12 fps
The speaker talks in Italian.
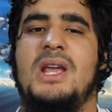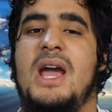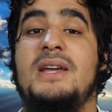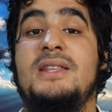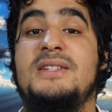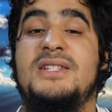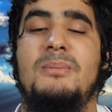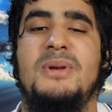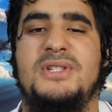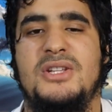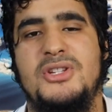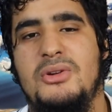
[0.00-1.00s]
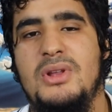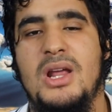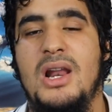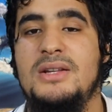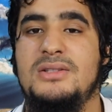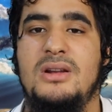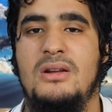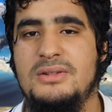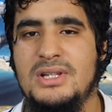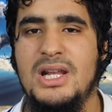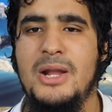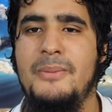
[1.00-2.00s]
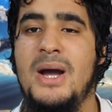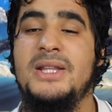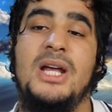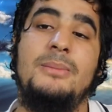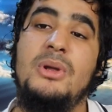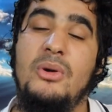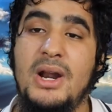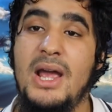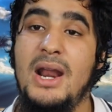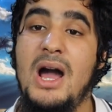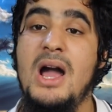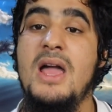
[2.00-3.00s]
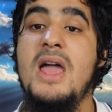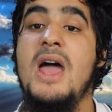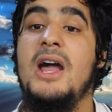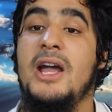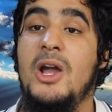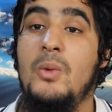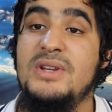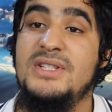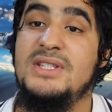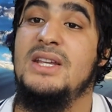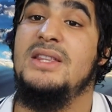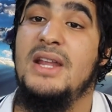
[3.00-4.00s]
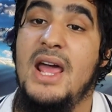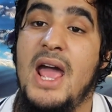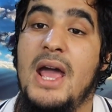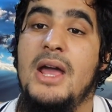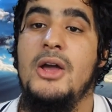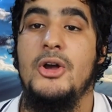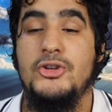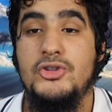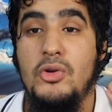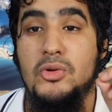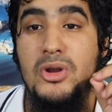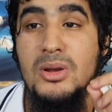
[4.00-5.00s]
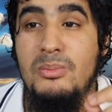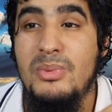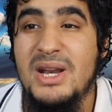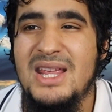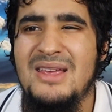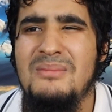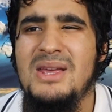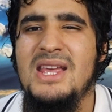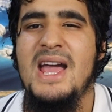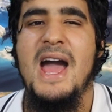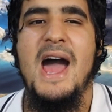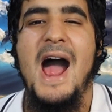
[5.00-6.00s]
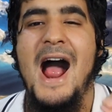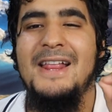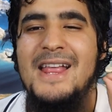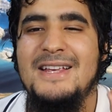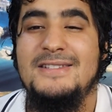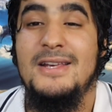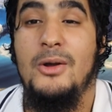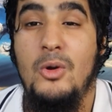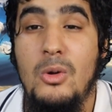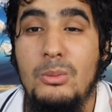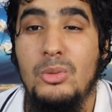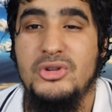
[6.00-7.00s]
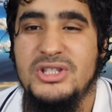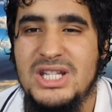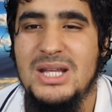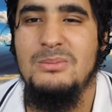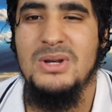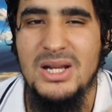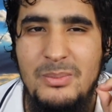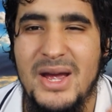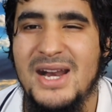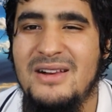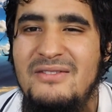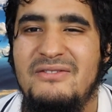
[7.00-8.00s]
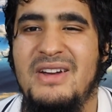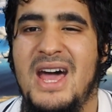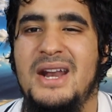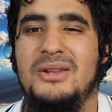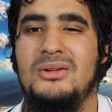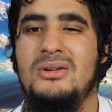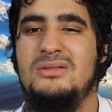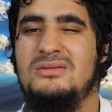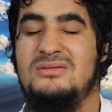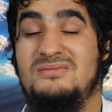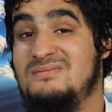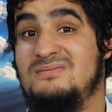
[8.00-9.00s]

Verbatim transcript: E disse il messaggero di Allah sallallahu alaihi ad Abi Huraira che questi tre sono i primi ad essere combustibili per l'inferno.